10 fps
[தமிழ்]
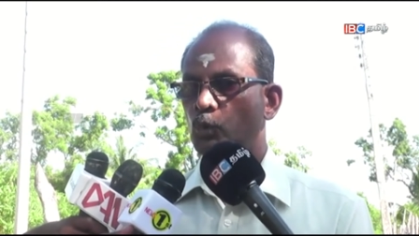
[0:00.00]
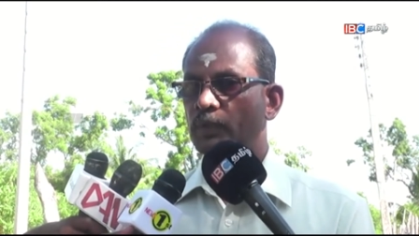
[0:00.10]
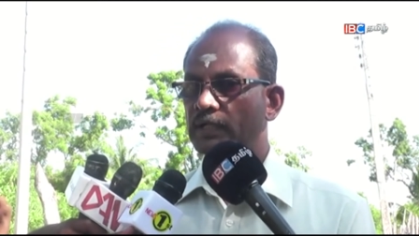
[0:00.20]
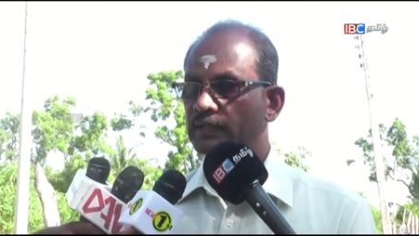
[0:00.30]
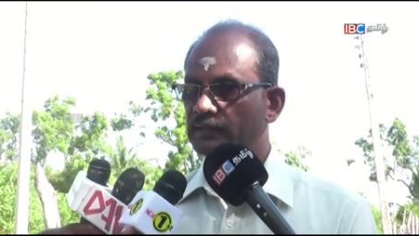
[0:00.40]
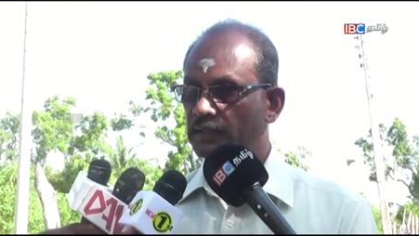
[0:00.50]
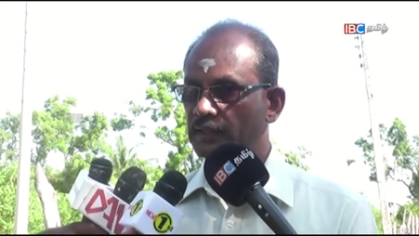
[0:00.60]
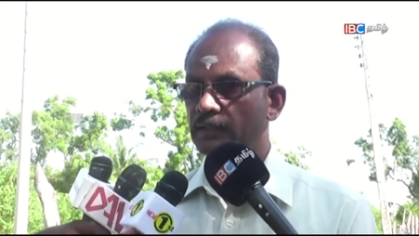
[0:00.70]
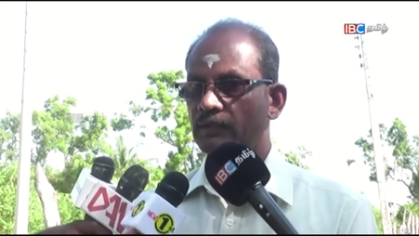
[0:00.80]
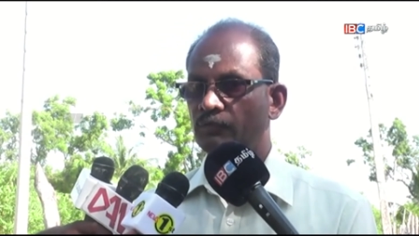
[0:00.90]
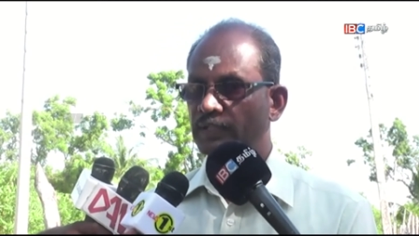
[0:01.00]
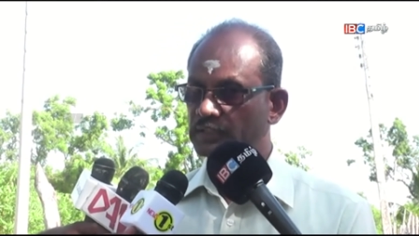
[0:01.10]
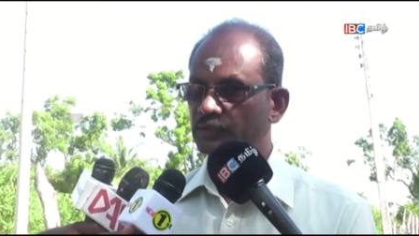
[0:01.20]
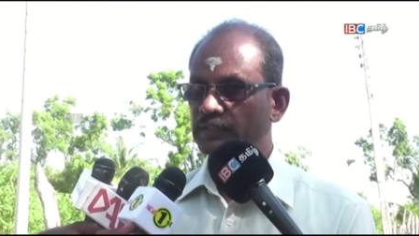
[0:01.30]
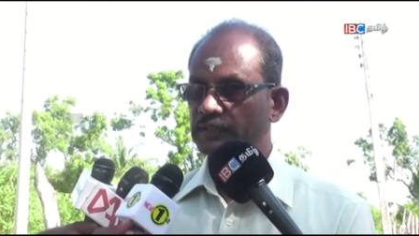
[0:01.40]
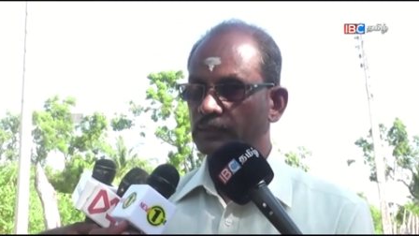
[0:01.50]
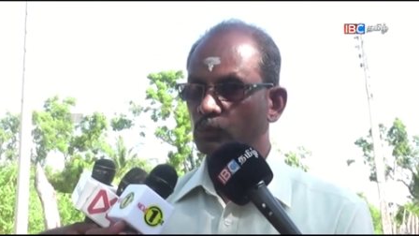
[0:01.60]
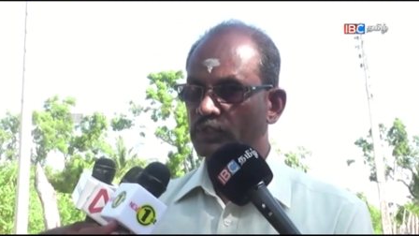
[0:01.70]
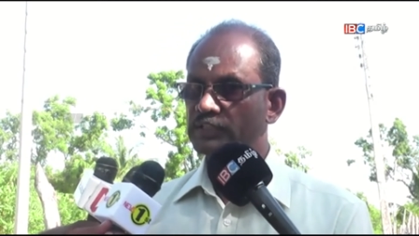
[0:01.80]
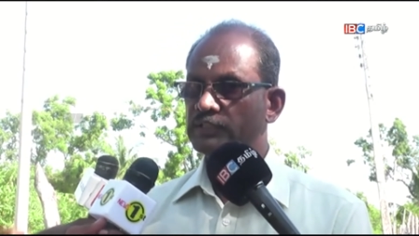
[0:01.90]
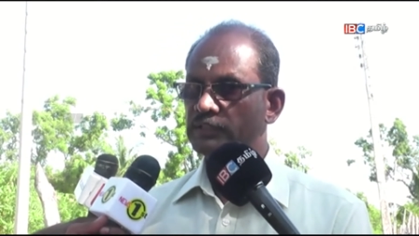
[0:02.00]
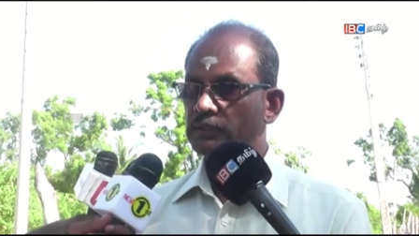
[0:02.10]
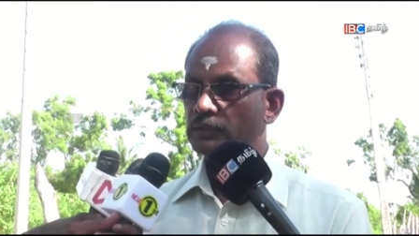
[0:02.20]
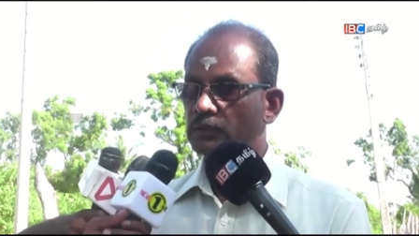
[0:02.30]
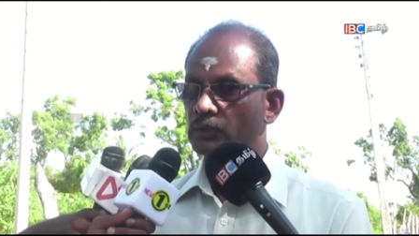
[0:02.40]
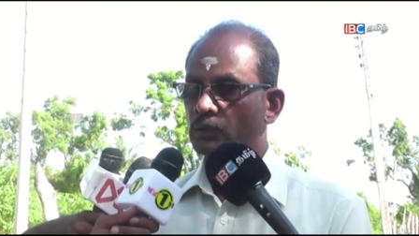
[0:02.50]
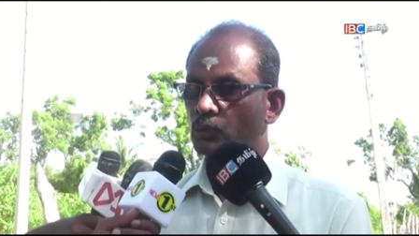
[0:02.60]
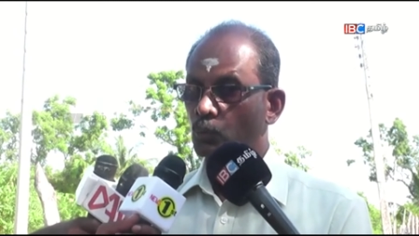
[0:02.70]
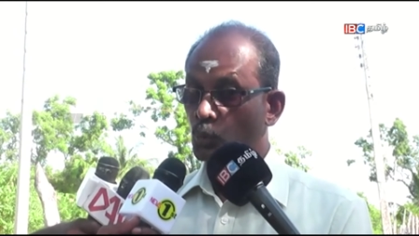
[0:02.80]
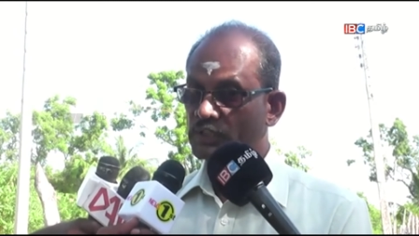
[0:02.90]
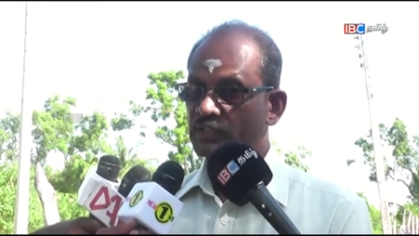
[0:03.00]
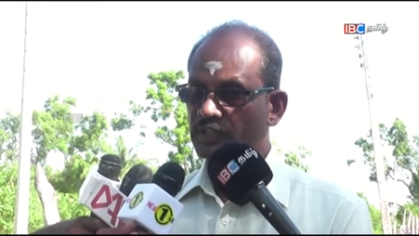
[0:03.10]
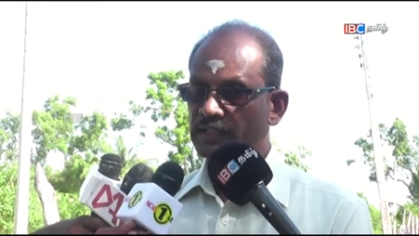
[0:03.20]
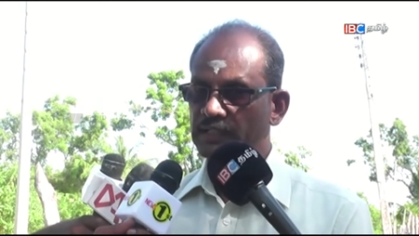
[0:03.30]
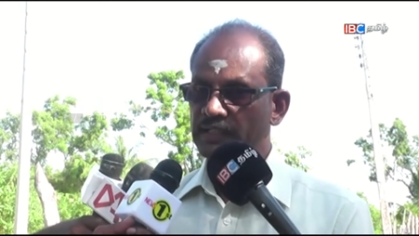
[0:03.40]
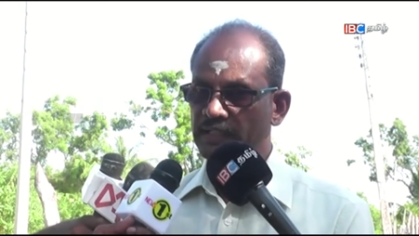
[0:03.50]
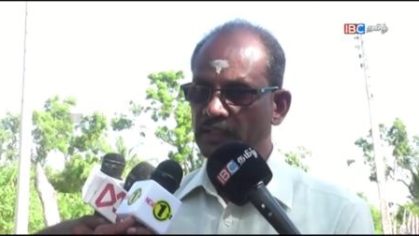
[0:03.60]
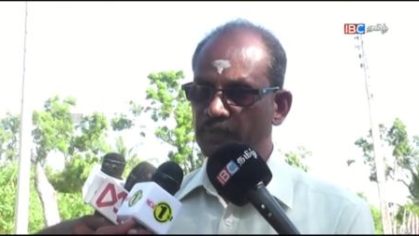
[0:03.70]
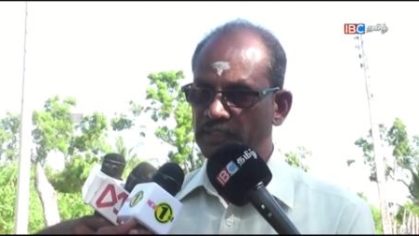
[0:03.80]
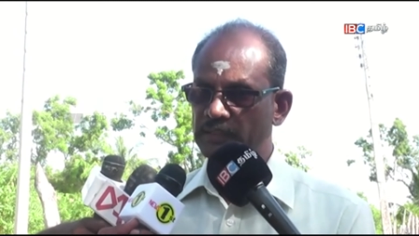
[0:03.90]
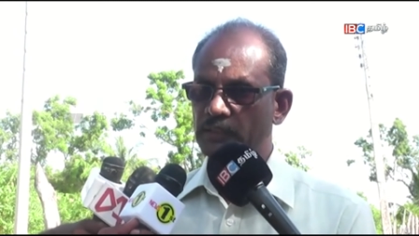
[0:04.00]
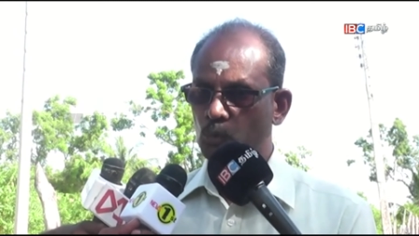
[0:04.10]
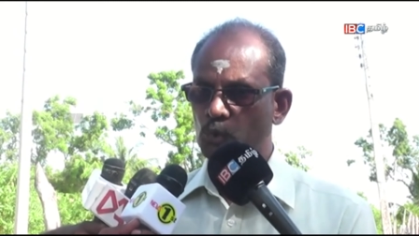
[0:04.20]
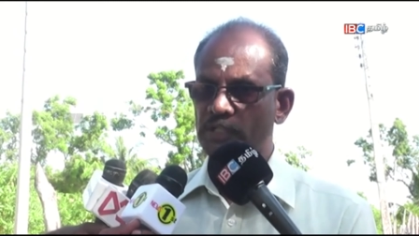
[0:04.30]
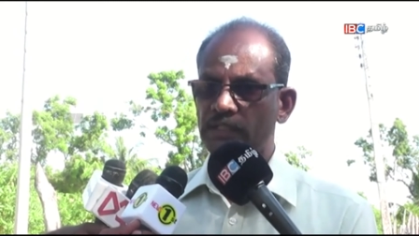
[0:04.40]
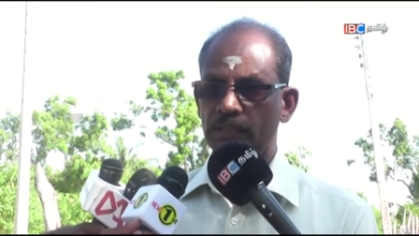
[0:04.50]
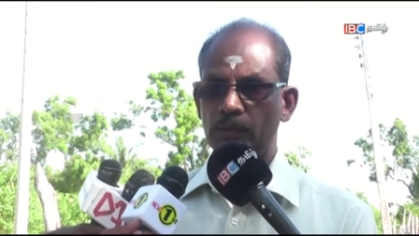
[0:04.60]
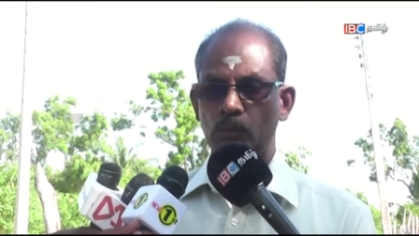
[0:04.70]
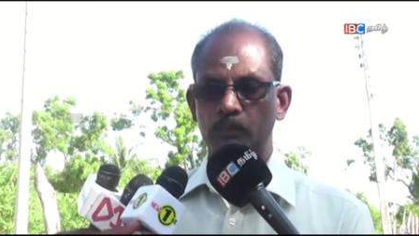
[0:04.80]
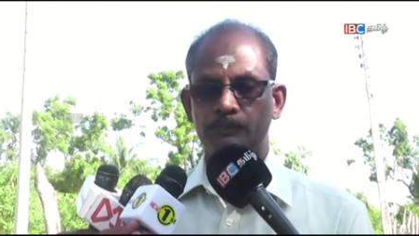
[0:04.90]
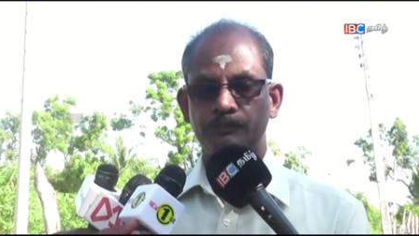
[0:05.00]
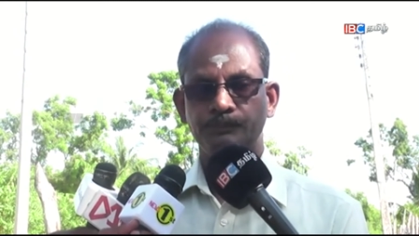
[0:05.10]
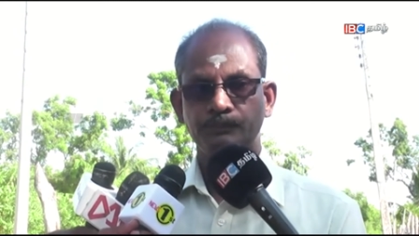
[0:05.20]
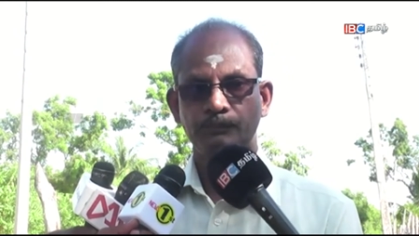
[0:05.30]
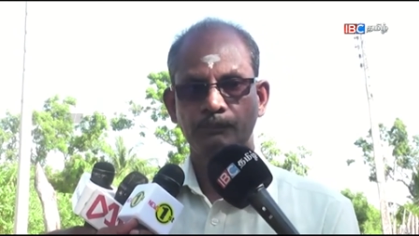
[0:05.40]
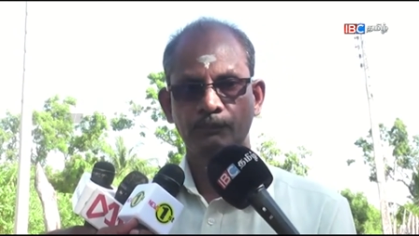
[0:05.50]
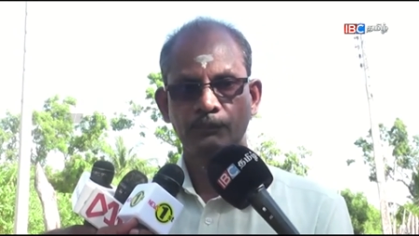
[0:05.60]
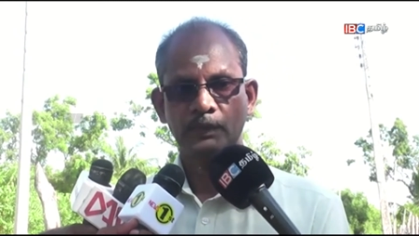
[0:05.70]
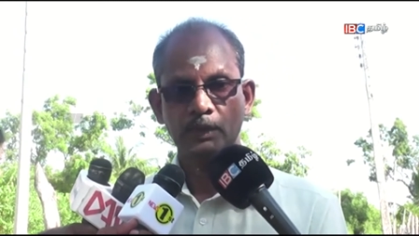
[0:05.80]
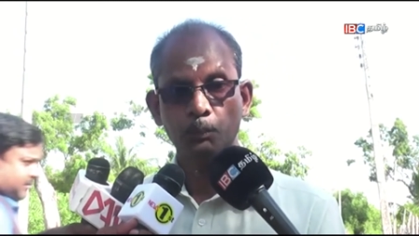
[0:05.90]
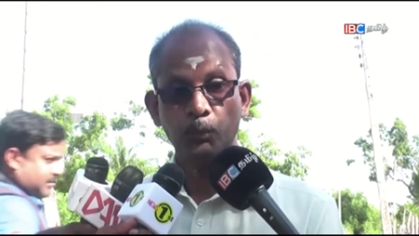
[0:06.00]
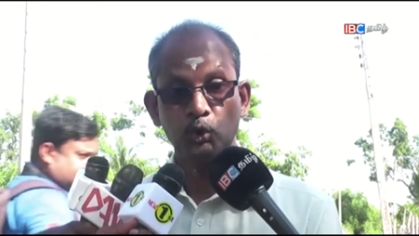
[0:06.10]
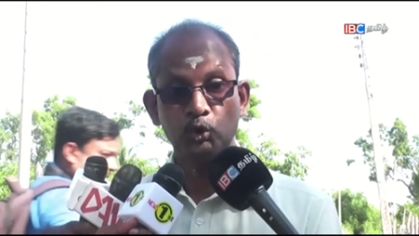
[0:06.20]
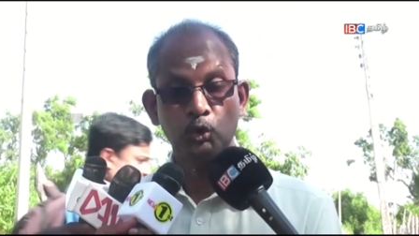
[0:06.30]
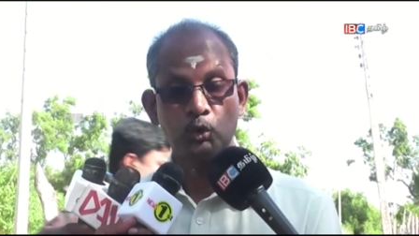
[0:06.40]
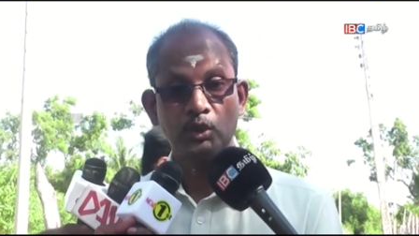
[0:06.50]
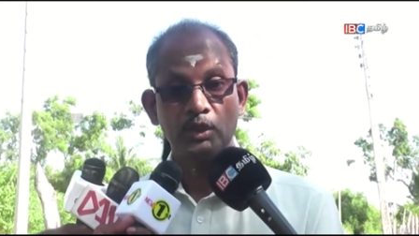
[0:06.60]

ஒரு பக்கத்திலே வைத்துவிட்டு உணர்ச்சி ஊட்ட வேண்டிய நேரம் இருந்தது ஊட்டி இருக்கிறோம் இப்பொழுது